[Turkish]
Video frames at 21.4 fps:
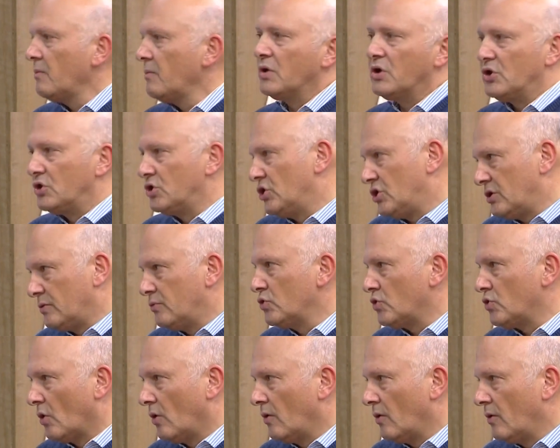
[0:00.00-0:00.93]
Birinci
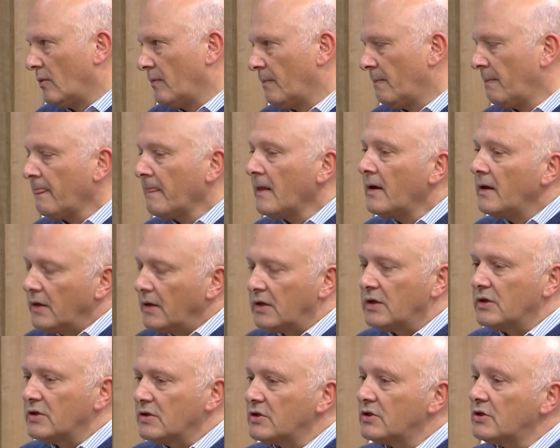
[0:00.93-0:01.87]
işimiz o.
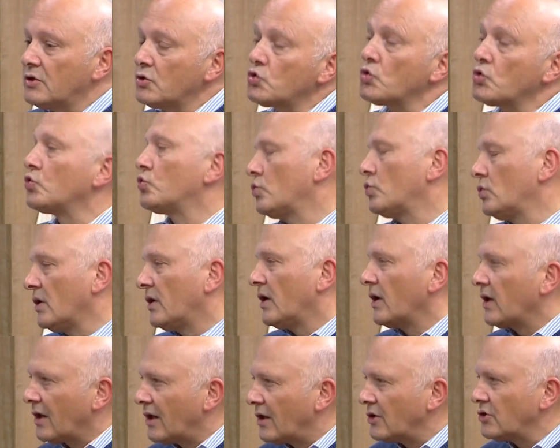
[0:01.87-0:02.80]
İkincisi
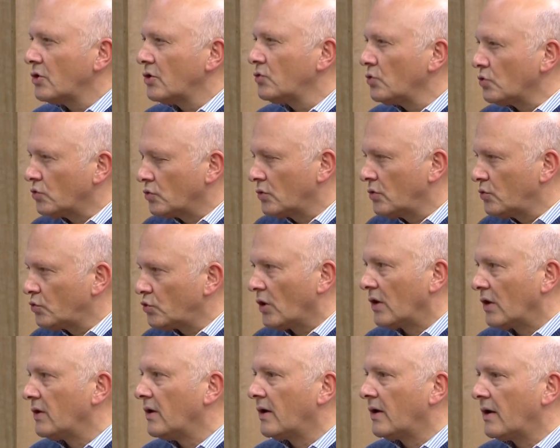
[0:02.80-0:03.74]
çocuklara, gelecek çocuk
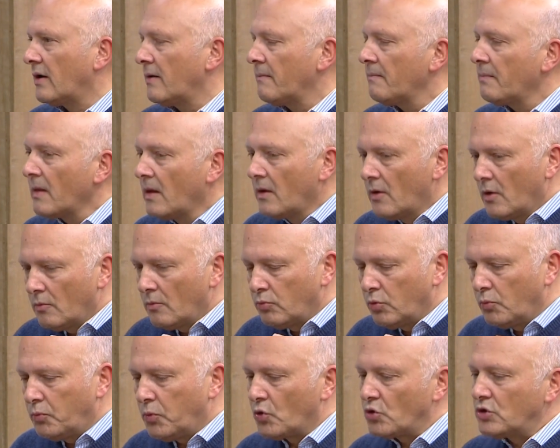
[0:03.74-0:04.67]
kuşaklara
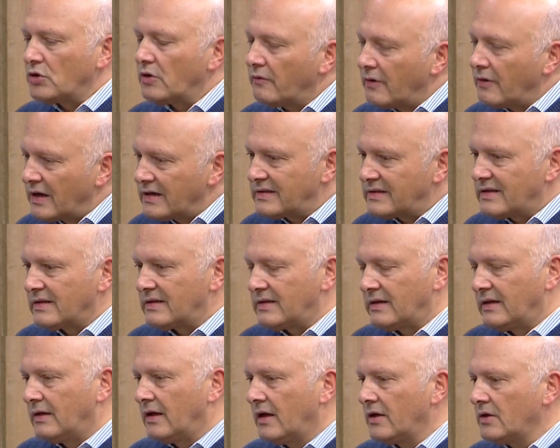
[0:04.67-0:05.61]
bu proje
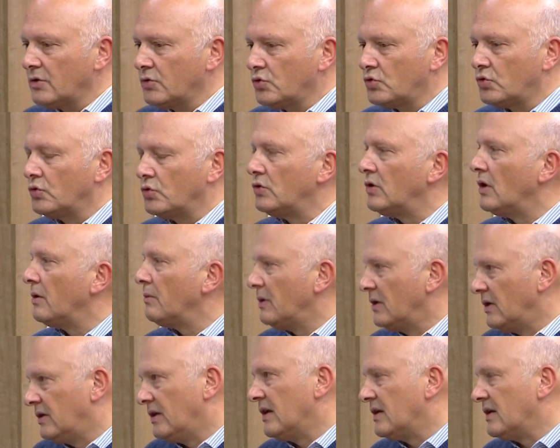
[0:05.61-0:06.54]
vasıtasıyla
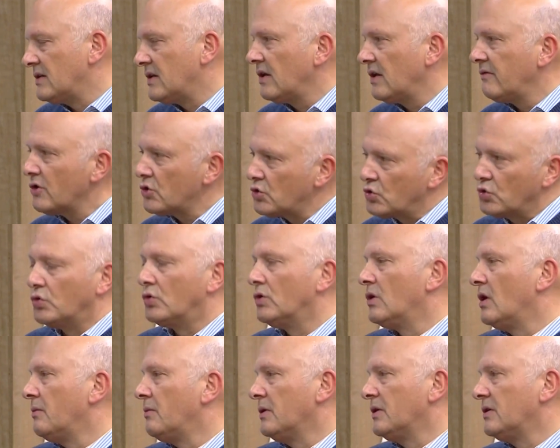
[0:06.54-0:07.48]
sürdürülebilir denizler ve
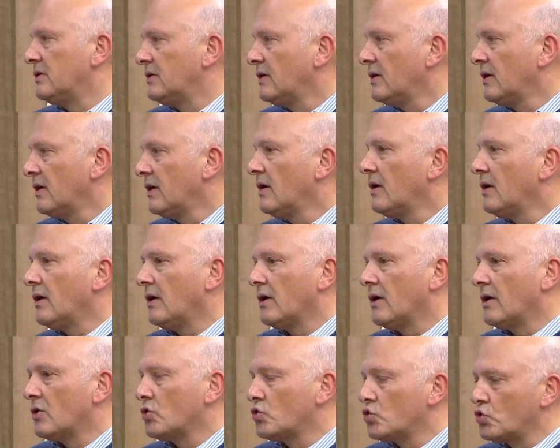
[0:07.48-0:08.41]
sürdürülebilir
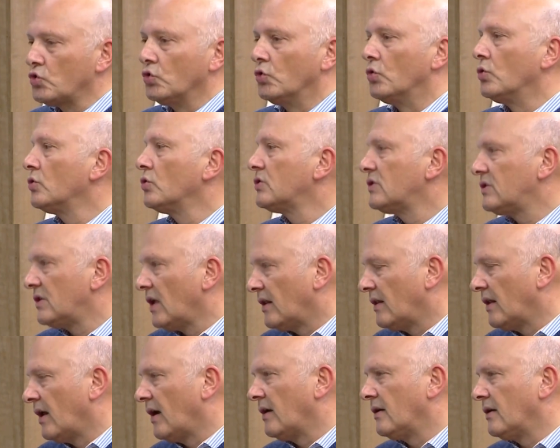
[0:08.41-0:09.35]
e, su
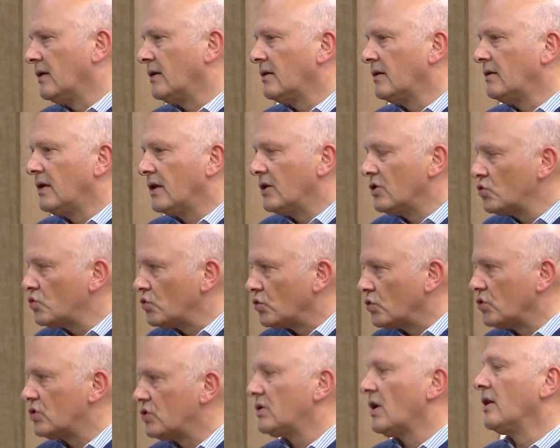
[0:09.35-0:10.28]
standardı, deniz
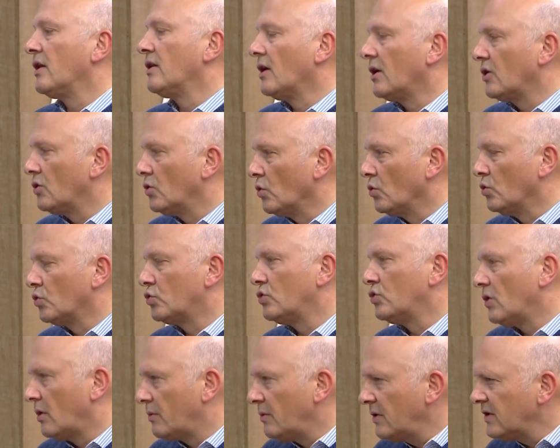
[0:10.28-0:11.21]
suyu standardı
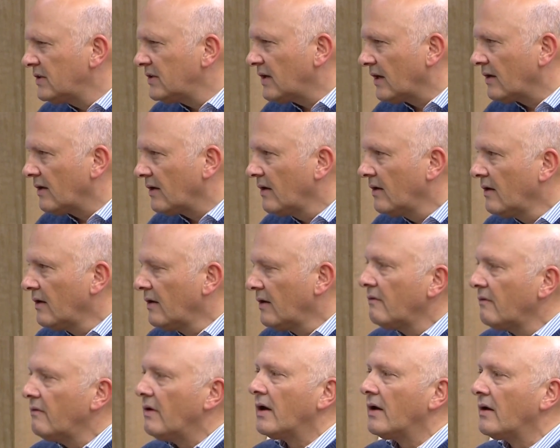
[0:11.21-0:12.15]
oluşturabilirsek
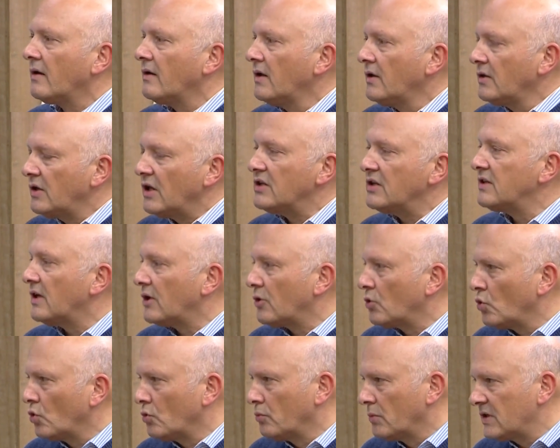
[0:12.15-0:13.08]
ve
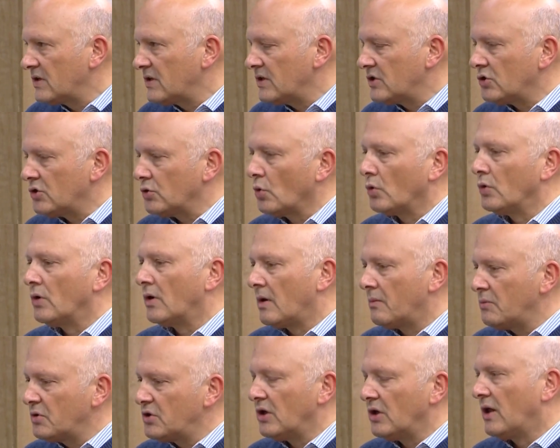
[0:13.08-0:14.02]
denizlerin korunması için
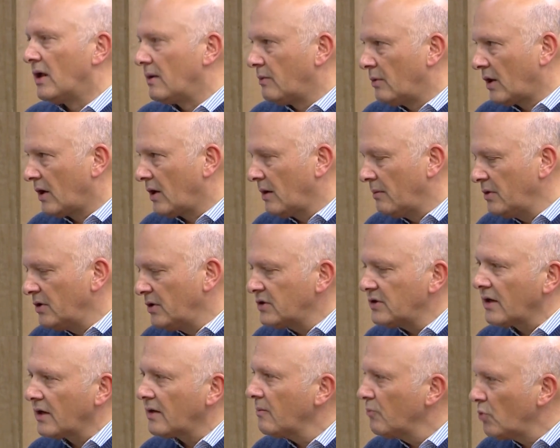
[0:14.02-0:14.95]
onlara bir şeyler
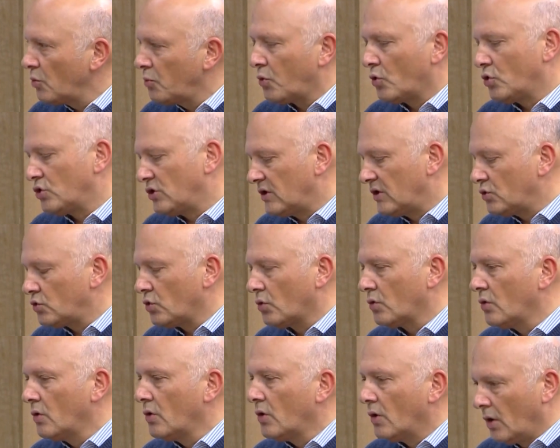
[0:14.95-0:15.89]
bırakabilirsek bu projenin
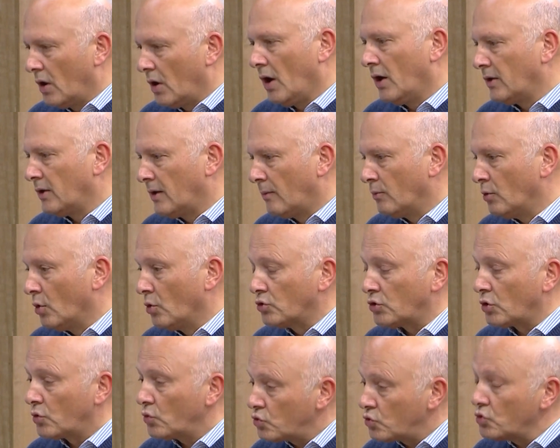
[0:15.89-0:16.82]
çok anlamlı
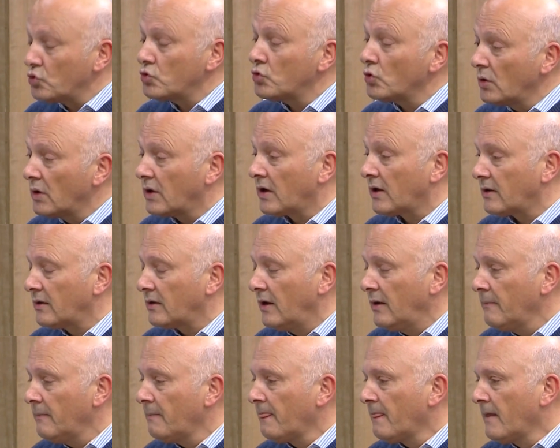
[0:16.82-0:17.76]
olacak. Üçüncü olarak
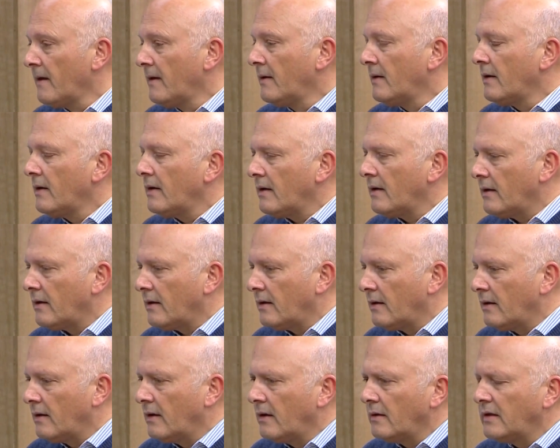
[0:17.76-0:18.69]
da
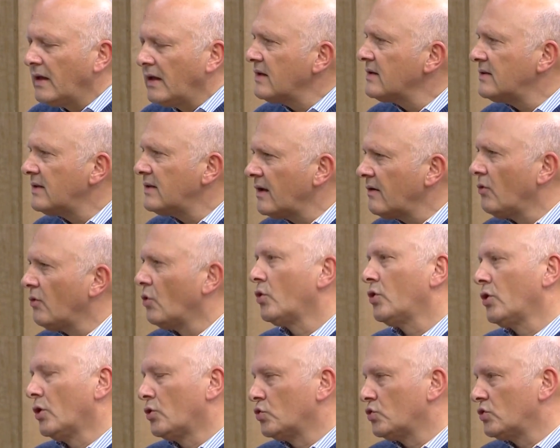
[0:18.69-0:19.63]
e, denizler ve
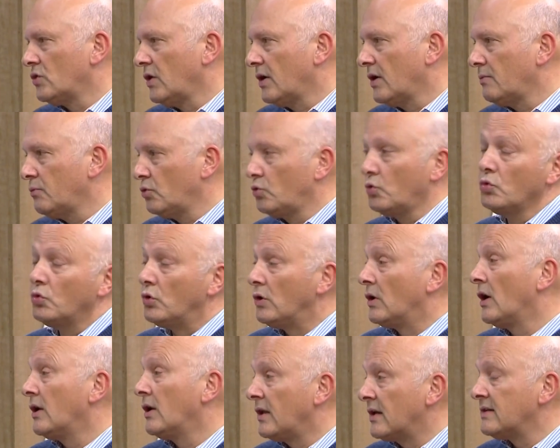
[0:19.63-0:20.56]
okyanuslar, bütün
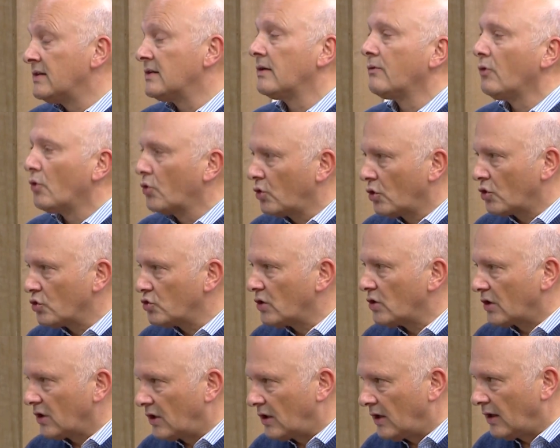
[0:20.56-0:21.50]
dünya denizler ve
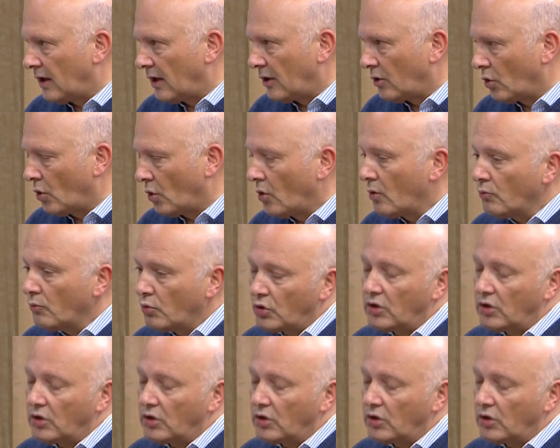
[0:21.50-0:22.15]
okyanusları kirleniyor.